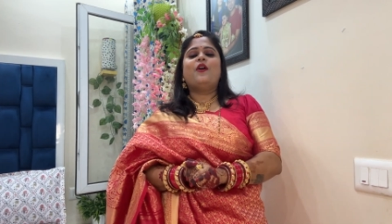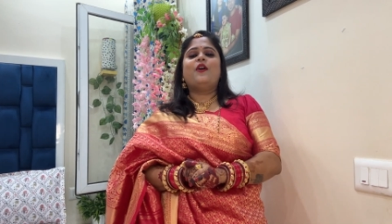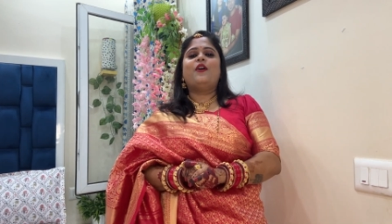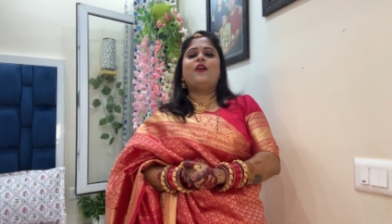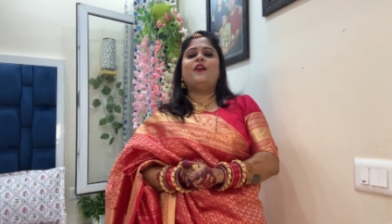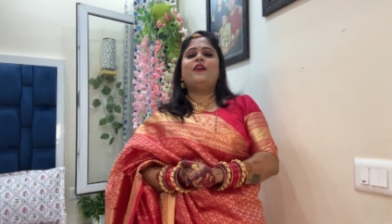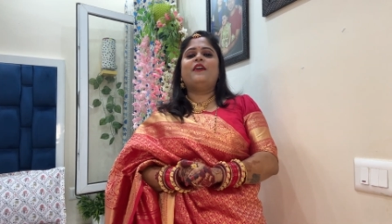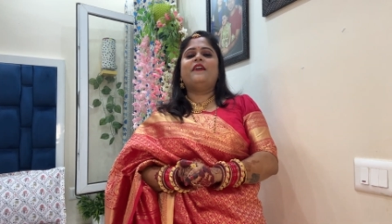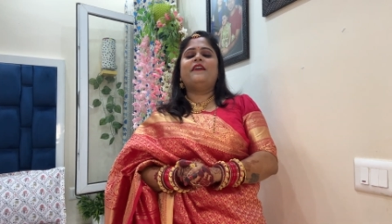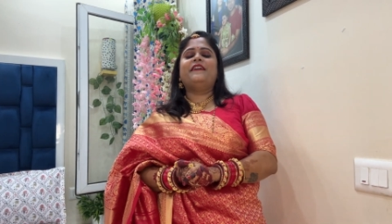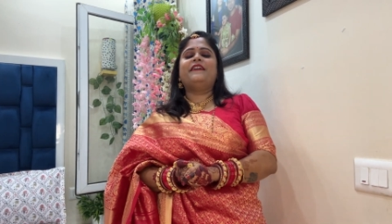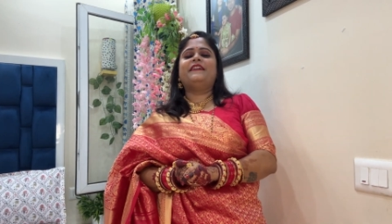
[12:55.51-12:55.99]

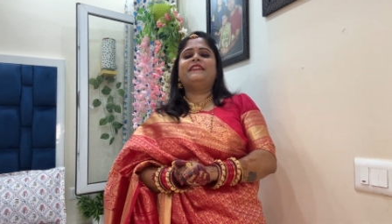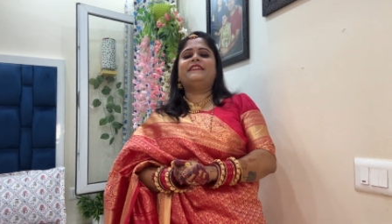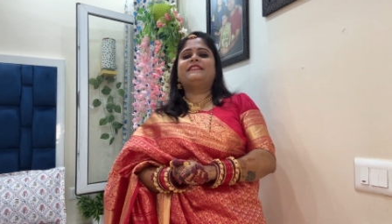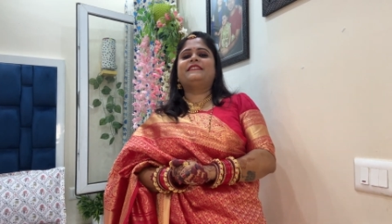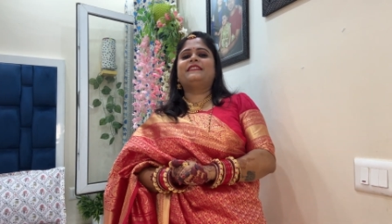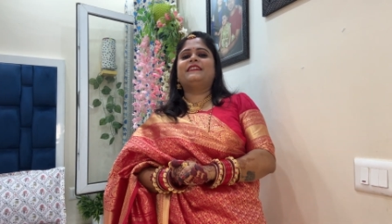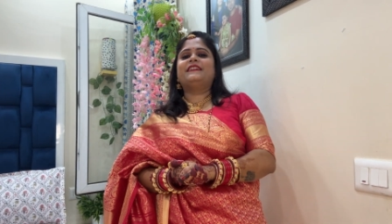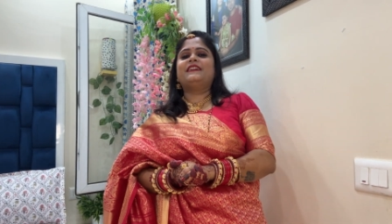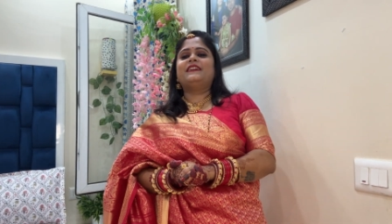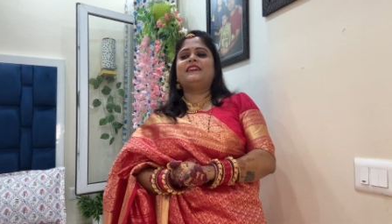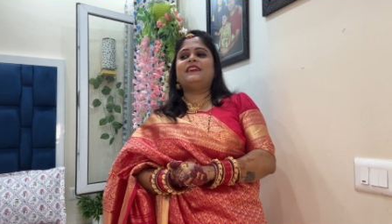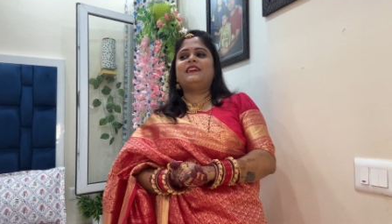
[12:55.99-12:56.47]

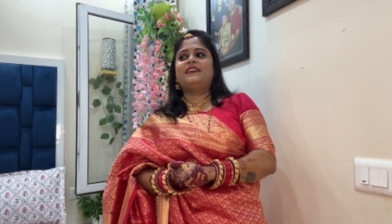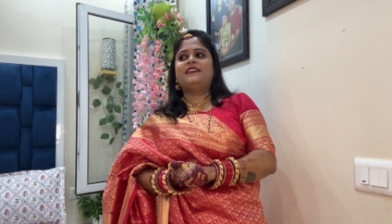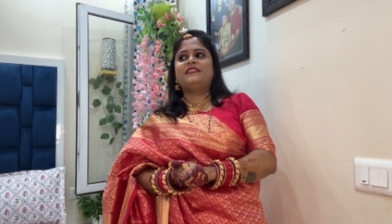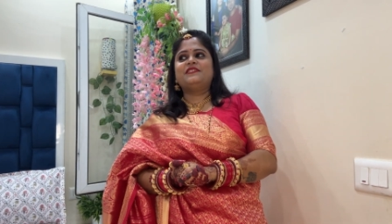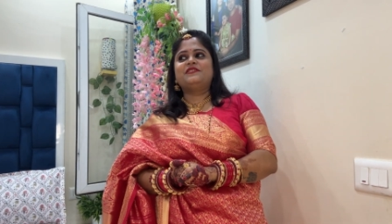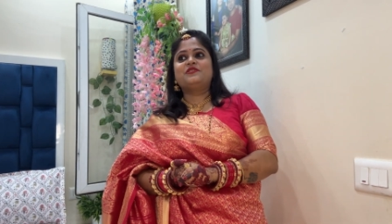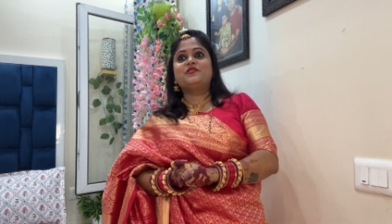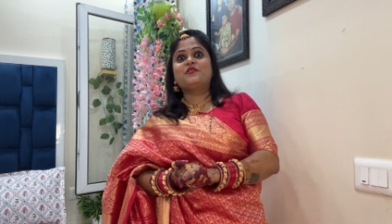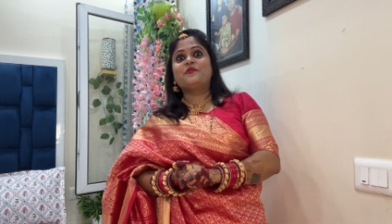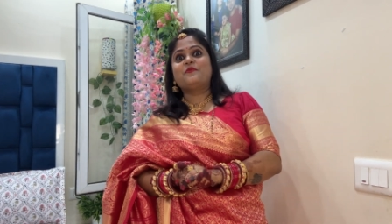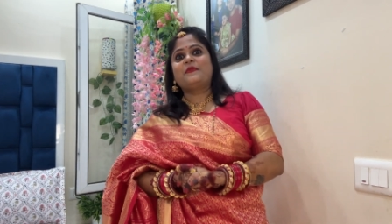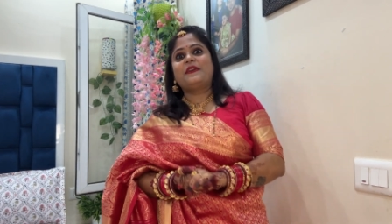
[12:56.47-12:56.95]
और
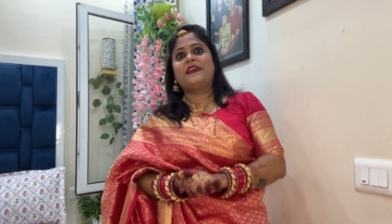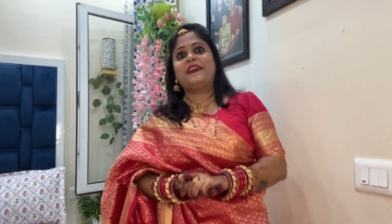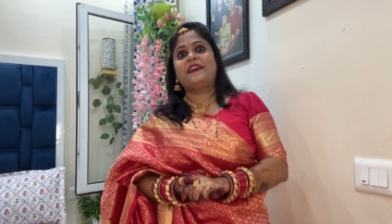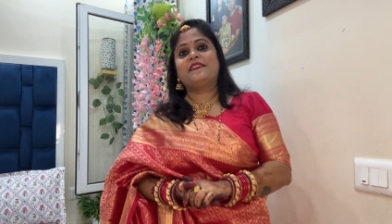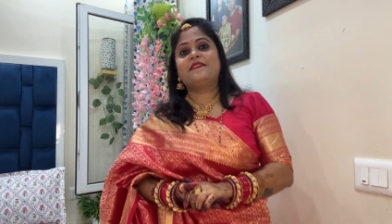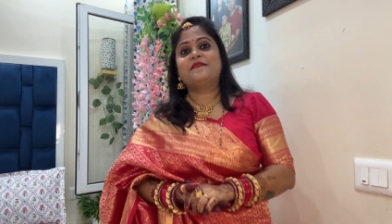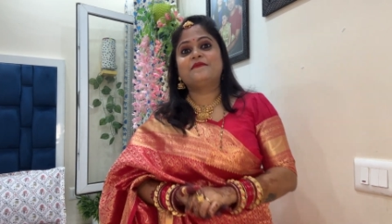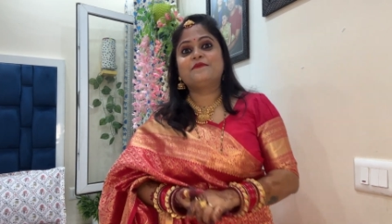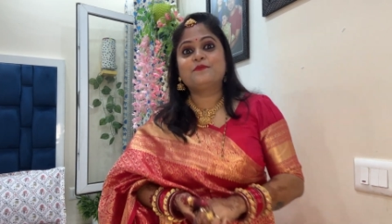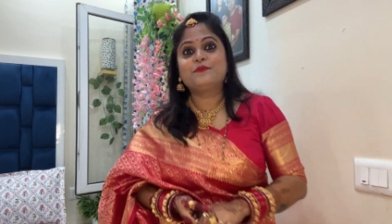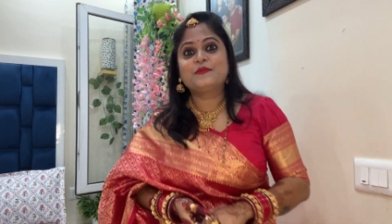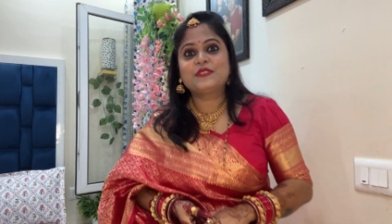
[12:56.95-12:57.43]
जो मैं
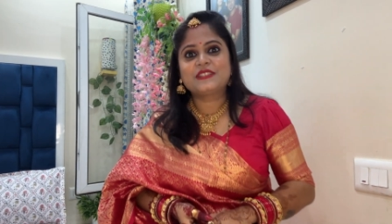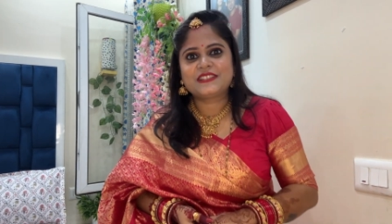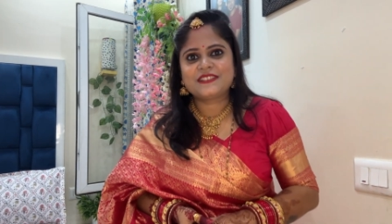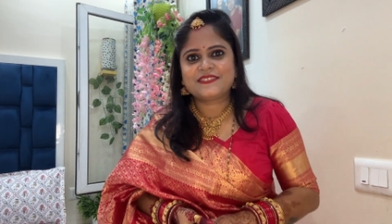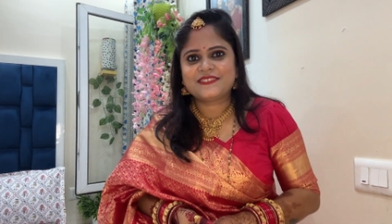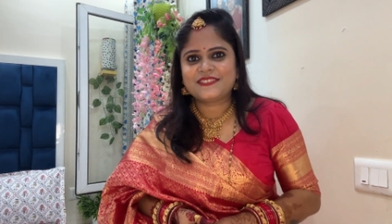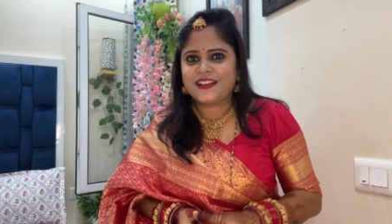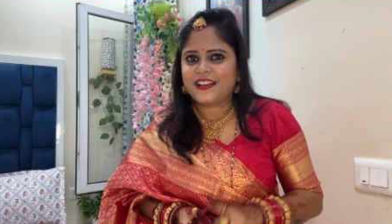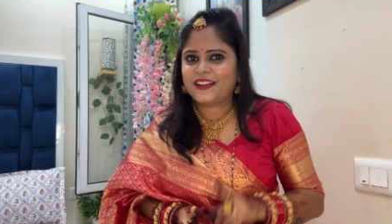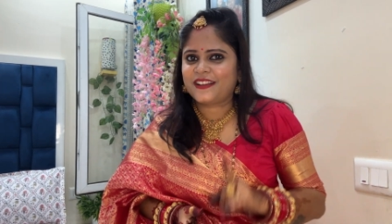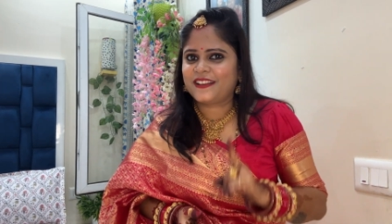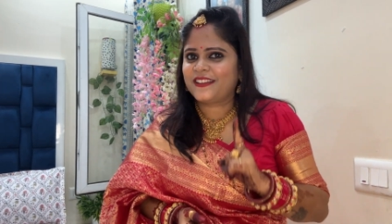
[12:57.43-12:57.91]

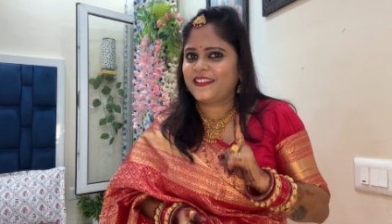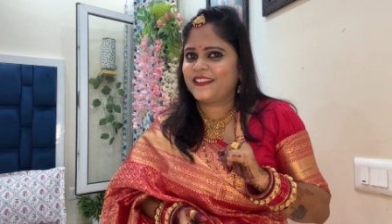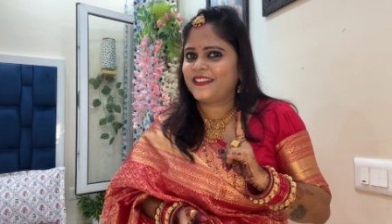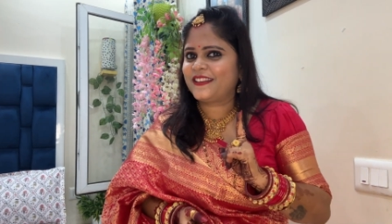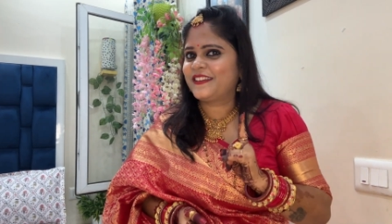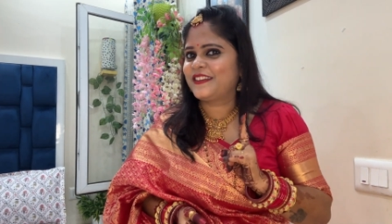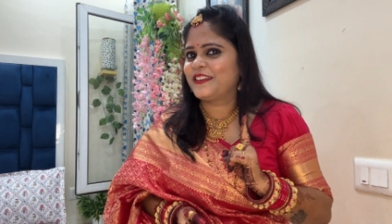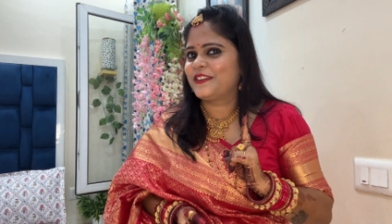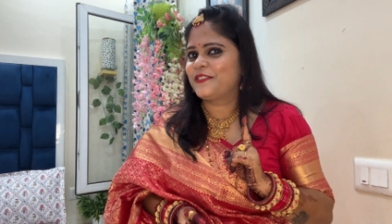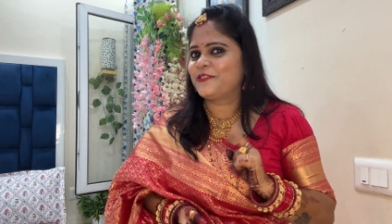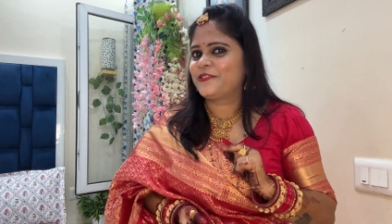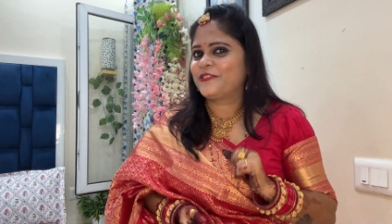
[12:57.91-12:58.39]
मिस्टर शाह के लिए
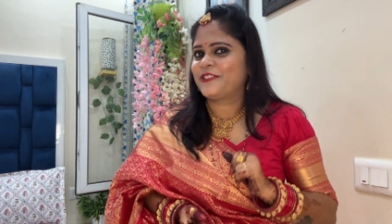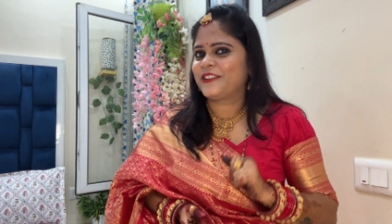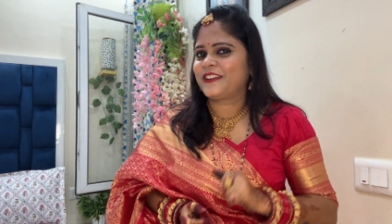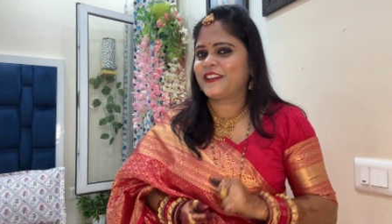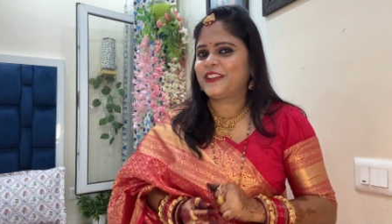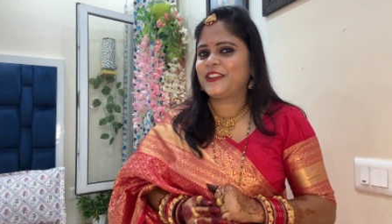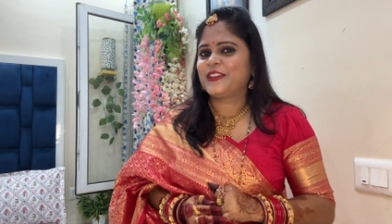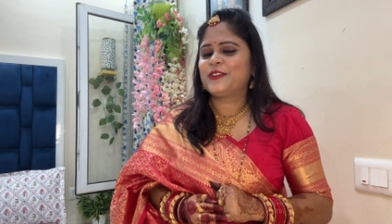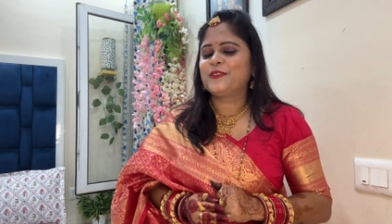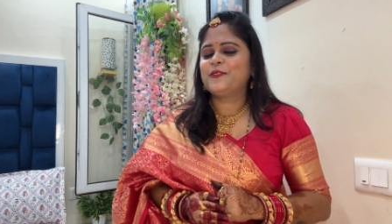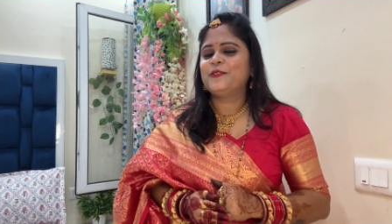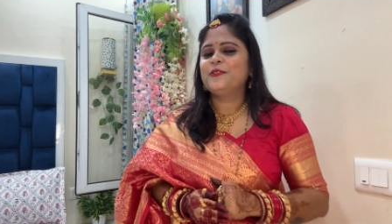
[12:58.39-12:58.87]
गिफ्ट
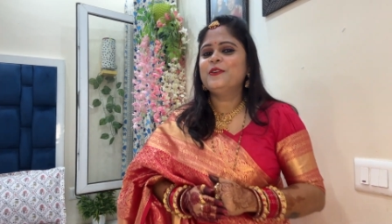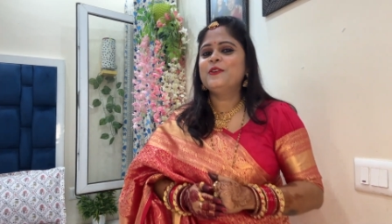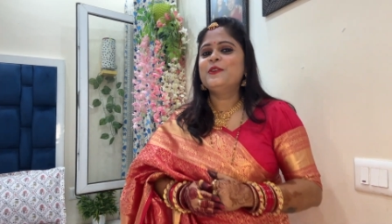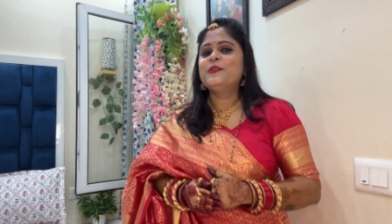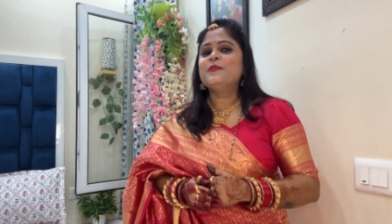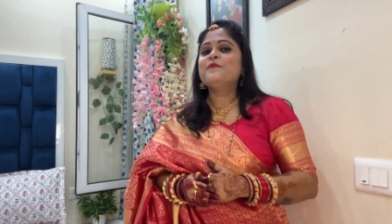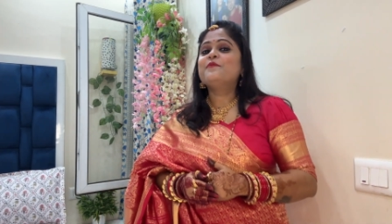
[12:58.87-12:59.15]
रखी हूँ